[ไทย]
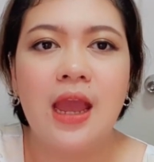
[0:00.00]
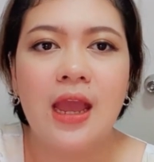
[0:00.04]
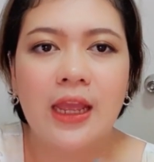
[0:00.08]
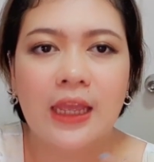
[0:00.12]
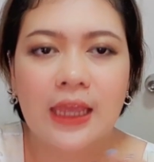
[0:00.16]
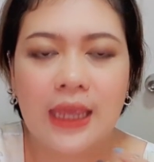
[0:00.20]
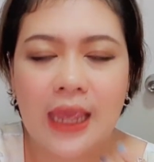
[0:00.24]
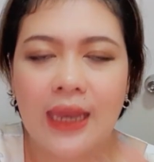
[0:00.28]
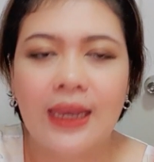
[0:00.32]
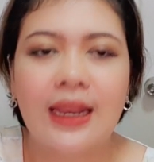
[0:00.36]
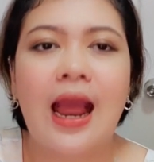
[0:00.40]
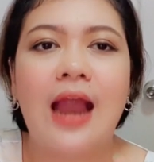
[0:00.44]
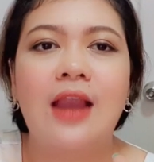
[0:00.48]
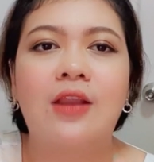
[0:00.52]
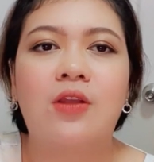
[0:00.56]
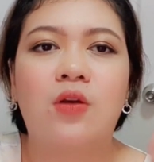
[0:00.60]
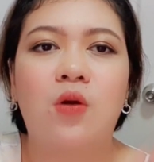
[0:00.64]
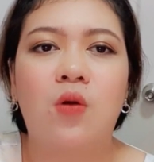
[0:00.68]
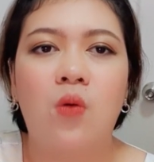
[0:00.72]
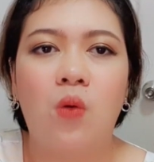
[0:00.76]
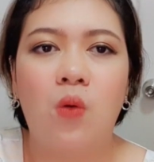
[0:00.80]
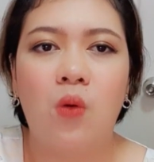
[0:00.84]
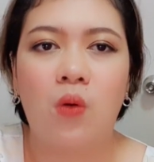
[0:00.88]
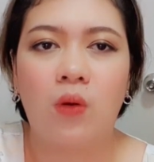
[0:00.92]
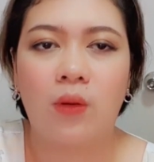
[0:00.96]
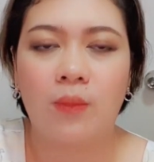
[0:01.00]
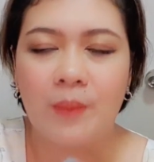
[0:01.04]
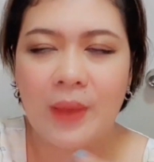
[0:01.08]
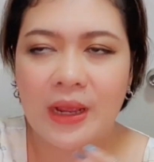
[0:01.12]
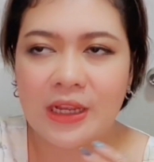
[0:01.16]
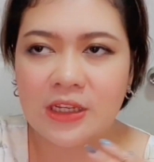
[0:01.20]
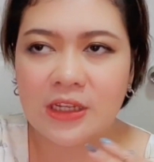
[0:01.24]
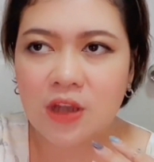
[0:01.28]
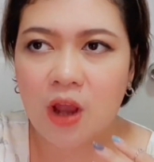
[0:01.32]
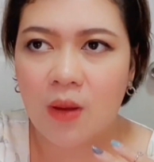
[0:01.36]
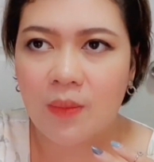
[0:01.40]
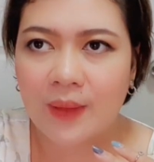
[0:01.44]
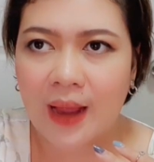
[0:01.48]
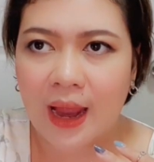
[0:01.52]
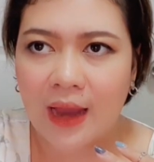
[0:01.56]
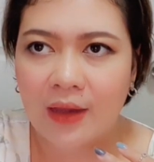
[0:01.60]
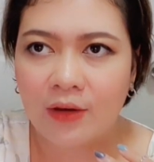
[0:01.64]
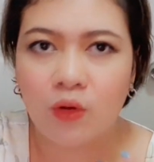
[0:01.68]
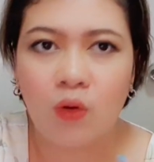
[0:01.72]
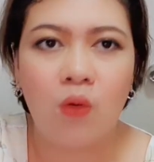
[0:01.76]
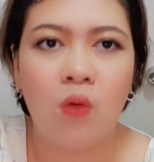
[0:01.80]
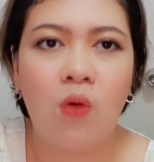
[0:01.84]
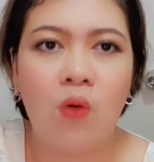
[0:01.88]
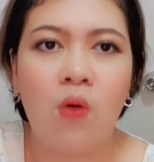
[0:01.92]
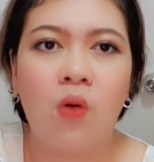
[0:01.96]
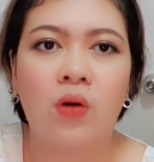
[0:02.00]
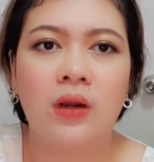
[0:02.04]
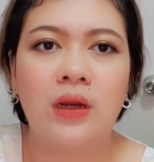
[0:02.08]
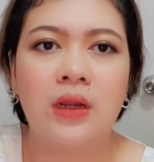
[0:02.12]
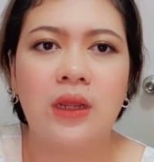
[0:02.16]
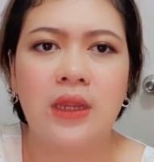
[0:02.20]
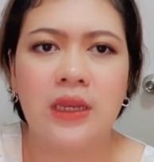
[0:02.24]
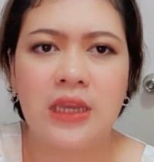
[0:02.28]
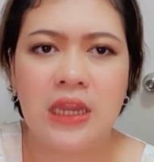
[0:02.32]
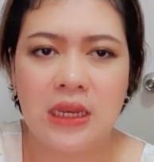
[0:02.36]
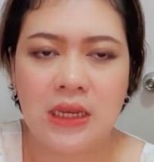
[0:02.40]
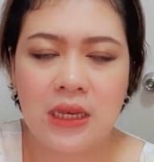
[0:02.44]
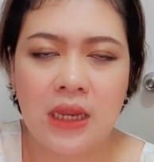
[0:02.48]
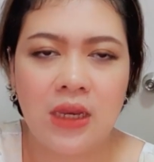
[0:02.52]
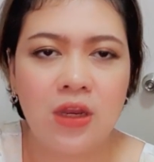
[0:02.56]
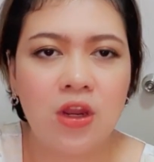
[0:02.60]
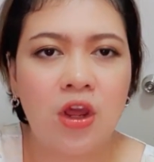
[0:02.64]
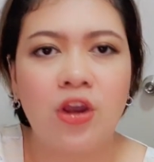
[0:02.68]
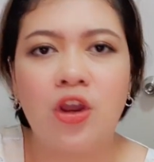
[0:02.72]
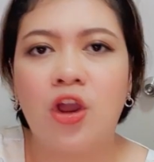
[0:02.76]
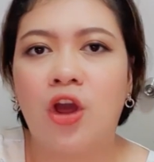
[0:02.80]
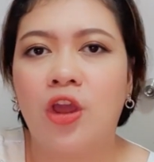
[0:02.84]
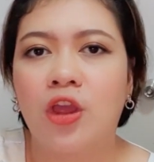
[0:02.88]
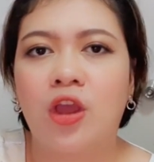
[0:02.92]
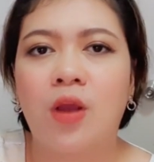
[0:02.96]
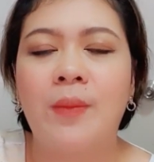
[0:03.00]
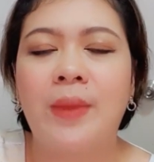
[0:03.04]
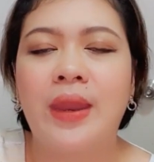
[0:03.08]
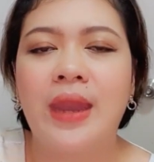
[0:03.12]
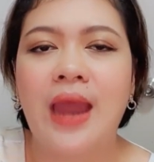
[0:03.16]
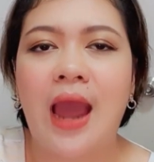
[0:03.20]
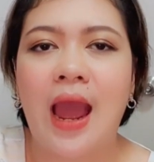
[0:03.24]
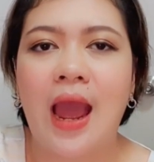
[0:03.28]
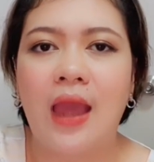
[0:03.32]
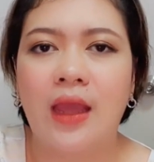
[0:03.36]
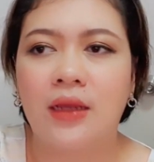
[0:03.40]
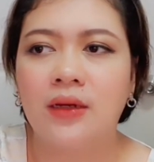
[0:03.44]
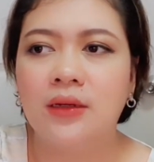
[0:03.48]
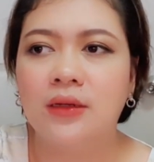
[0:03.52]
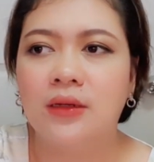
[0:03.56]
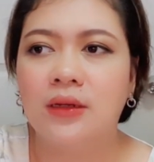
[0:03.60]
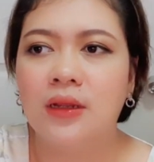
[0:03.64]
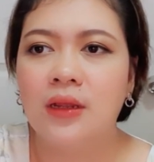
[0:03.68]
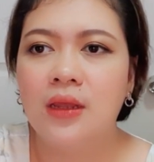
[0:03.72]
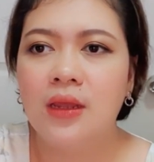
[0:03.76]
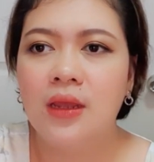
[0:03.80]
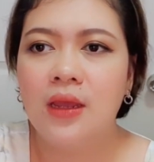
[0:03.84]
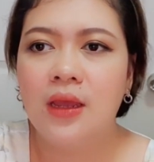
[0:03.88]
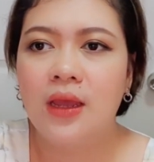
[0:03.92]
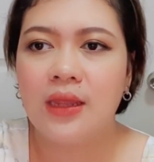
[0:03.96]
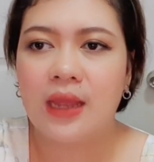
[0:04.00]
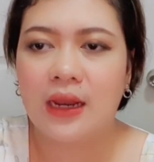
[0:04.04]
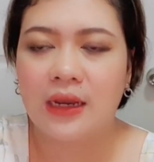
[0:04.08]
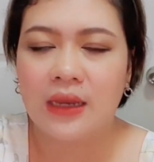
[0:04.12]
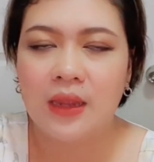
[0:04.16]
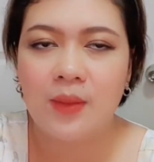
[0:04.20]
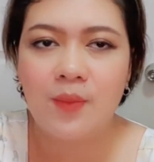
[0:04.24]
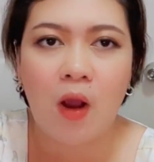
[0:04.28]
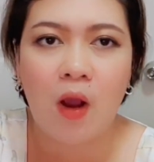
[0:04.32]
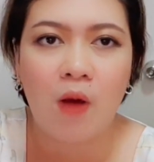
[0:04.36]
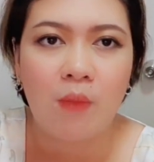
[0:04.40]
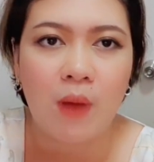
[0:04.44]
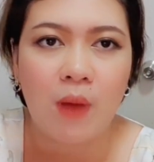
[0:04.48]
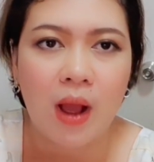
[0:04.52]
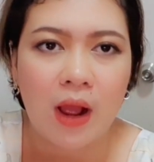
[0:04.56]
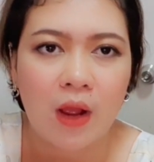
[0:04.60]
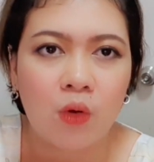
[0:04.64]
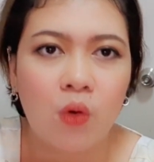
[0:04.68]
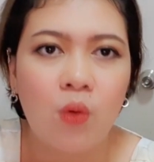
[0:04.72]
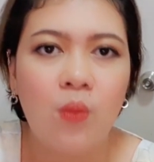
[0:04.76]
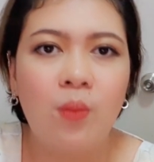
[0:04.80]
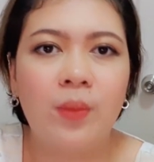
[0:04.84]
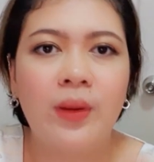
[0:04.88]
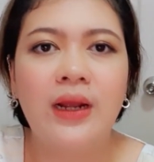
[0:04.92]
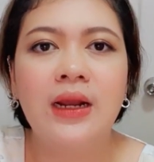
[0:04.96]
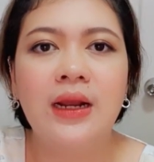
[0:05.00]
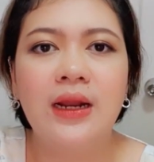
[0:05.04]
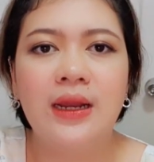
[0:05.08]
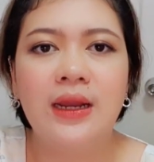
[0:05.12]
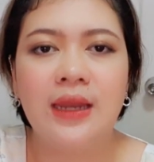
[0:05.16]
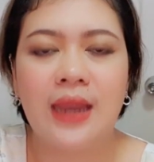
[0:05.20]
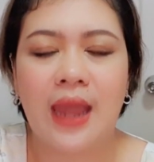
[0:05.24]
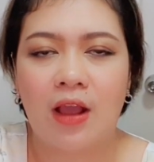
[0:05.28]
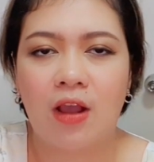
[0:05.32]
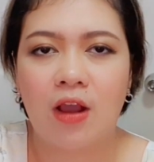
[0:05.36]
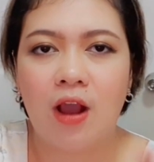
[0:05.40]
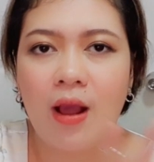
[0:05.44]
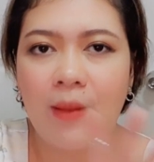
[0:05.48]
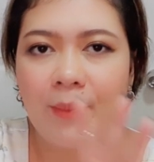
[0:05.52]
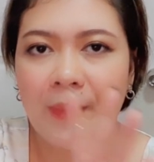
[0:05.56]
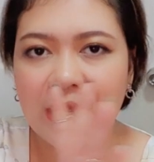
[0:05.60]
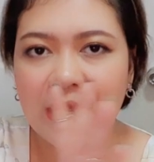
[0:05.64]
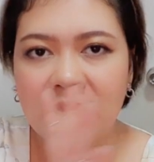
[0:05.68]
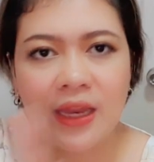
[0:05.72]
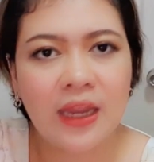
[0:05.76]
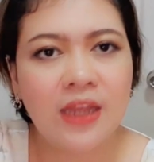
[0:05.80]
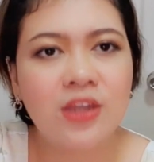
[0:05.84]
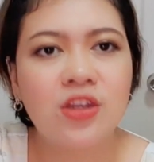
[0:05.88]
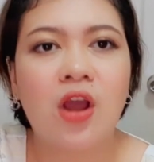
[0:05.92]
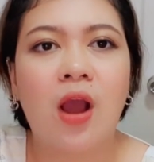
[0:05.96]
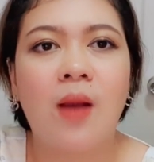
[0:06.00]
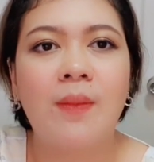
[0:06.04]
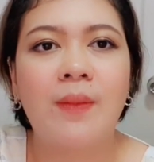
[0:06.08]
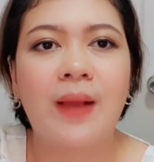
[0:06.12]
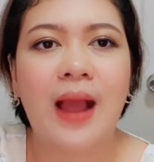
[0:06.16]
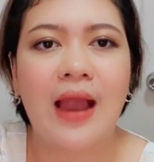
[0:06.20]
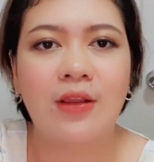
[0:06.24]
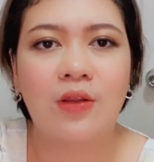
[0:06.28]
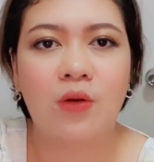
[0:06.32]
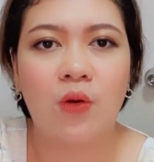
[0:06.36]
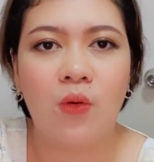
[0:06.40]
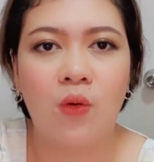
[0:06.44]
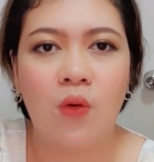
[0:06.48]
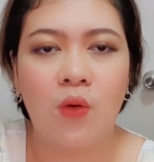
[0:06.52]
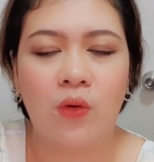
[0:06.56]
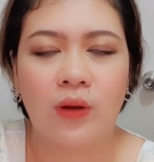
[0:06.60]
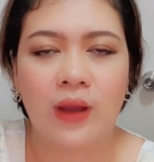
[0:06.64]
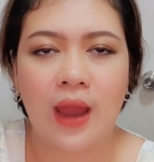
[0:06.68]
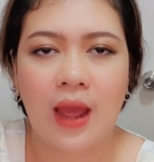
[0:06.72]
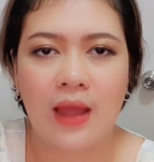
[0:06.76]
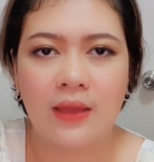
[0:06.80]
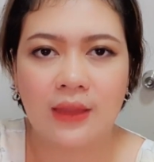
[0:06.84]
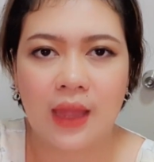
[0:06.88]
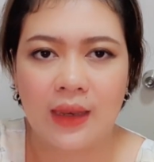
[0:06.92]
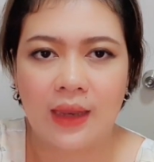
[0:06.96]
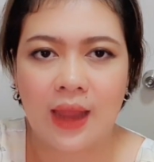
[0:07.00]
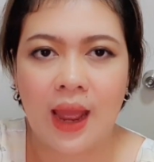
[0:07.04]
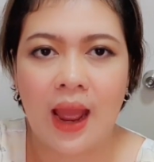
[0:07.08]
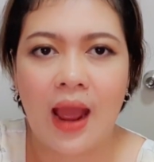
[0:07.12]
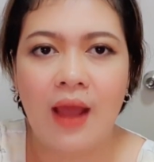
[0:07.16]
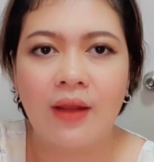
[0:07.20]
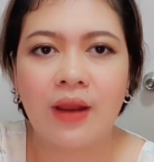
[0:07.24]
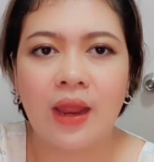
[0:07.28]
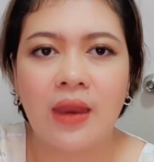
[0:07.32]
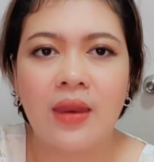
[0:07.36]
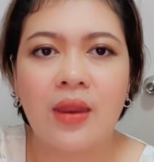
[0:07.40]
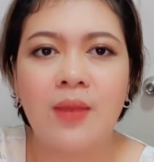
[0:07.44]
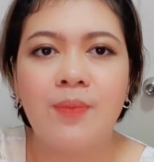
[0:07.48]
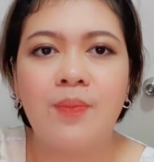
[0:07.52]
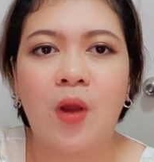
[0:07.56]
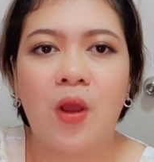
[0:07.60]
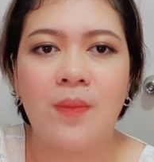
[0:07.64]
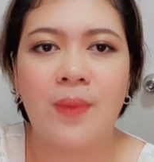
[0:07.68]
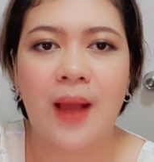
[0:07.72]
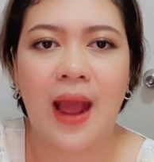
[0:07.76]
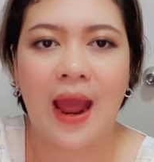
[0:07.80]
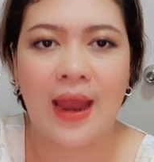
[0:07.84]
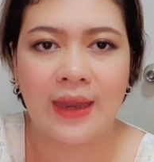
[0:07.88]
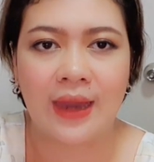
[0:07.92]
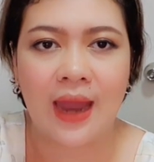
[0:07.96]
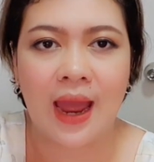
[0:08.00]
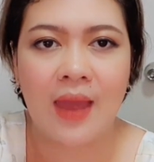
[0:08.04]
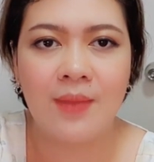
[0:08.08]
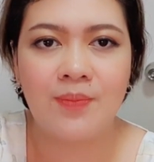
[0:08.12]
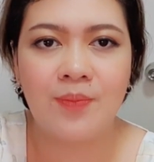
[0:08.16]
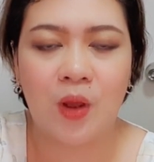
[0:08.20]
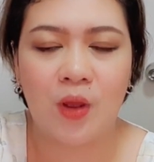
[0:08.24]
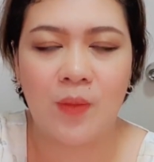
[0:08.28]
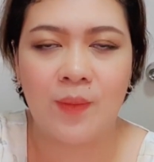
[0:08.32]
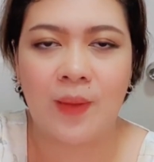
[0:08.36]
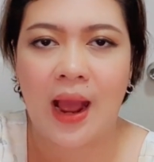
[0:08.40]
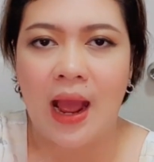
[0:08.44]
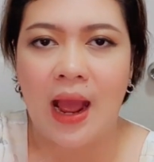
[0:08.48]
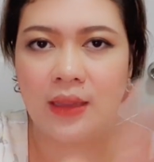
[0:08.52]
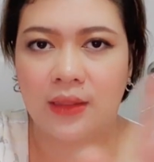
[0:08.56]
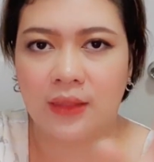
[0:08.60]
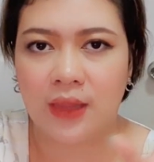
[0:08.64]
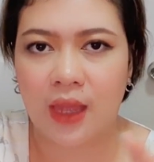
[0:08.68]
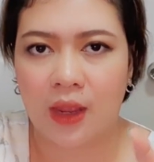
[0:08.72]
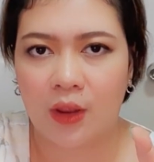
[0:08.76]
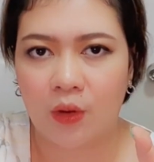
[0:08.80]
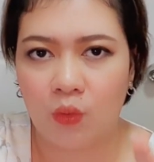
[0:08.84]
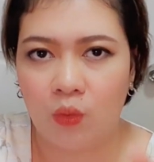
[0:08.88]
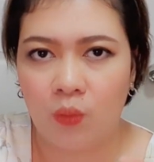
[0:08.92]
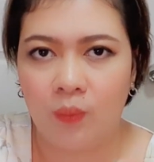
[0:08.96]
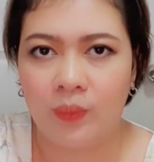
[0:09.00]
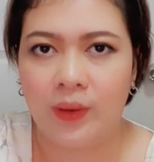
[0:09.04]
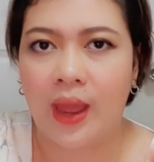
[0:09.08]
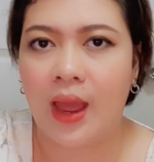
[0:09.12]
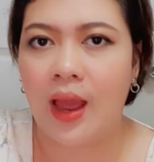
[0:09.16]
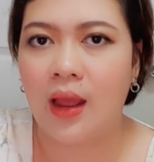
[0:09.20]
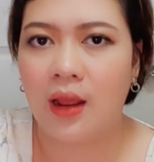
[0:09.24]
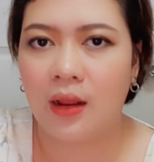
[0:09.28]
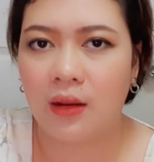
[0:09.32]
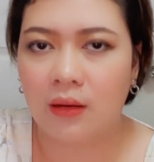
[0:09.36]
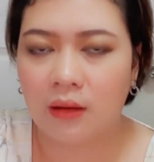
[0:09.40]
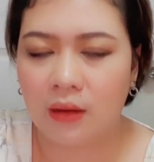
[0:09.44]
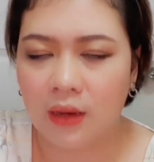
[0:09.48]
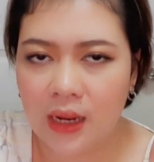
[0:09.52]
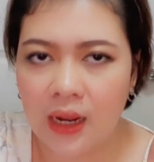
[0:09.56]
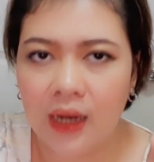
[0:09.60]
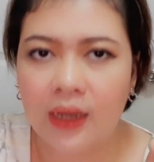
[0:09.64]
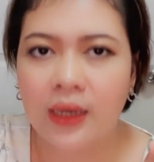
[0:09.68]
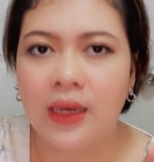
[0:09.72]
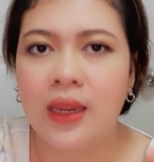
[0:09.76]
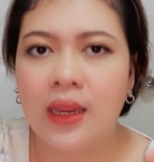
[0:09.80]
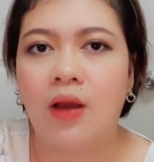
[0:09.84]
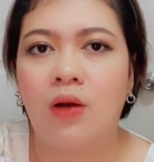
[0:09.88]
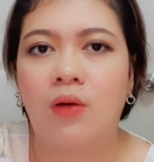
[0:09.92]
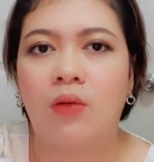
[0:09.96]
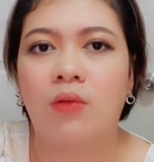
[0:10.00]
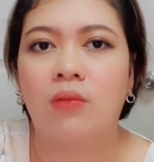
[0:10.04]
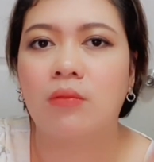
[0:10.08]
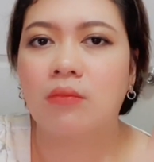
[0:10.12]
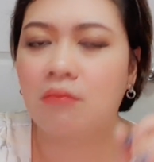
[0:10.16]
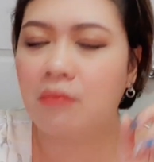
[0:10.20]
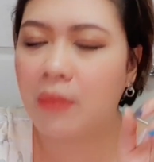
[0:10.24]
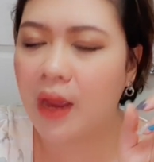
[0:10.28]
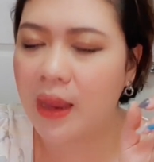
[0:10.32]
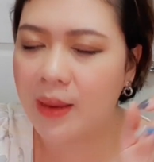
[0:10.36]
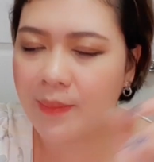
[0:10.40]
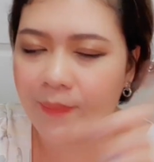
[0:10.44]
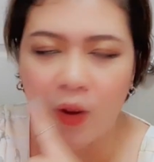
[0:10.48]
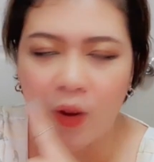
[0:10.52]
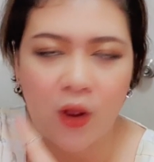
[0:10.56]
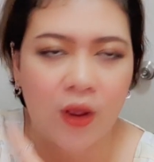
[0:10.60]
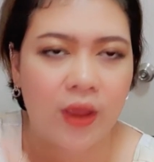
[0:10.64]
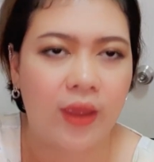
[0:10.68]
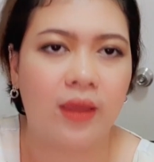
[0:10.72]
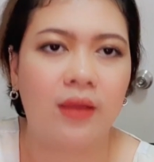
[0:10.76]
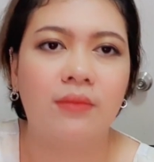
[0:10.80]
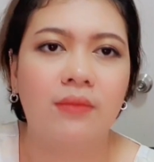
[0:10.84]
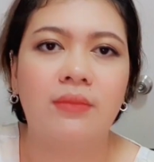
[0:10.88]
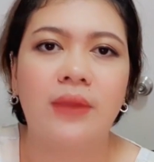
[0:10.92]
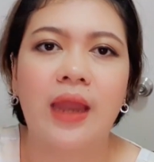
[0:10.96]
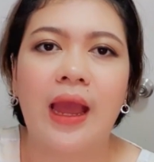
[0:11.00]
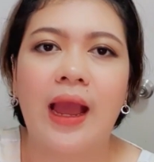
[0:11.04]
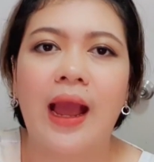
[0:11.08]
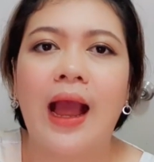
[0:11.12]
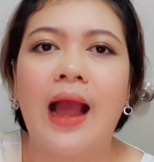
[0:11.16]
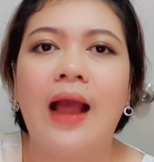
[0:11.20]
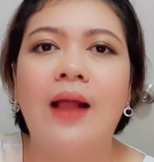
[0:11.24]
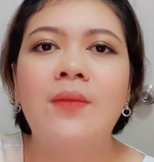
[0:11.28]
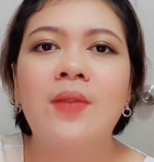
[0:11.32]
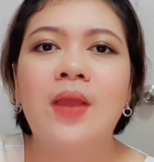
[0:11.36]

เกลียดการโกหกไม่ชอบการโกหกเลยนิดๆหน่อยๆก็ไม่ได้คืออย่างที่บอกว่ากลุ่มอื่นเนี่ยก็ไม่ได้ชอบการโกหกนะแต่ถ้าอะไรที่ปล่อยผ่านได้ปล่อยผ่านแต่กลุ่มเนี้ยเรื่องเดียวไม่ปล่อยนะคะ